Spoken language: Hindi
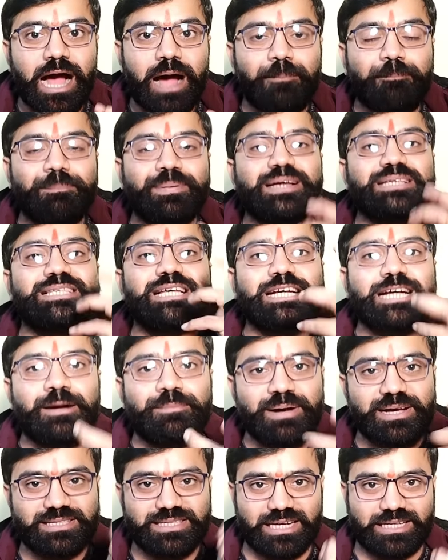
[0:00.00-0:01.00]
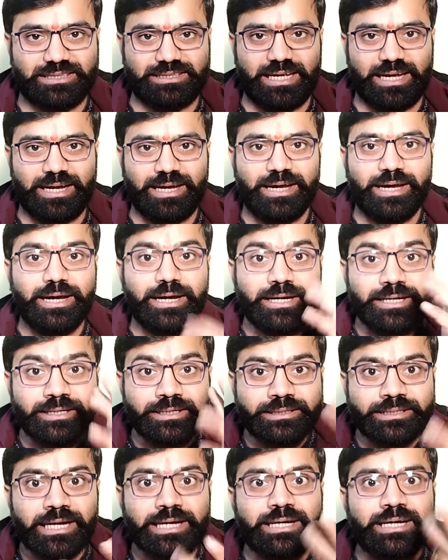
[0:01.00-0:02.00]
आप पैसा कमा सकते हैं
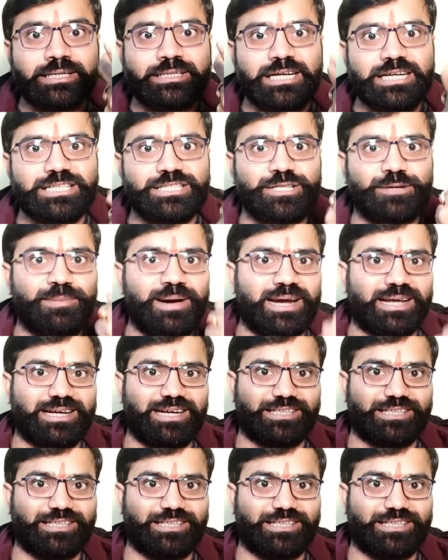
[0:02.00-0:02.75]
इंटरनेट का इस्तेमाल